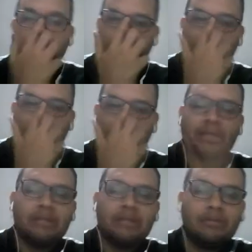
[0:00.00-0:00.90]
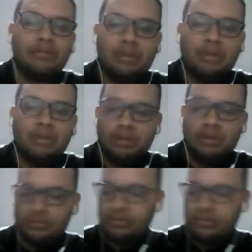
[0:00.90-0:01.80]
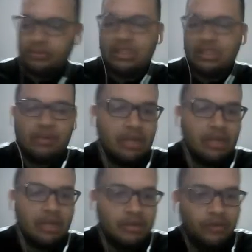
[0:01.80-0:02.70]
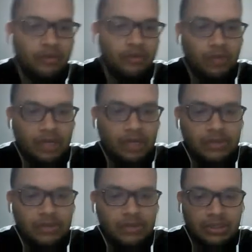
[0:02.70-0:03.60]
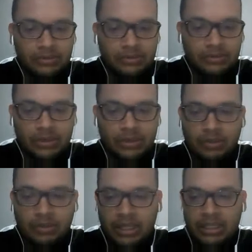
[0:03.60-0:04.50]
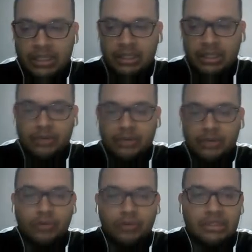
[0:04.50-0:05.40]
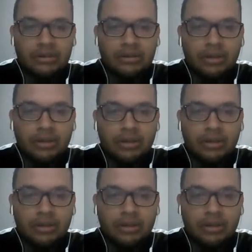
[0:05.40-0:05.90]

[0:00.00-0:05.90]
En base a eso utilizamos la misma fórmula que hemos usado para hallar el leo EOQ básico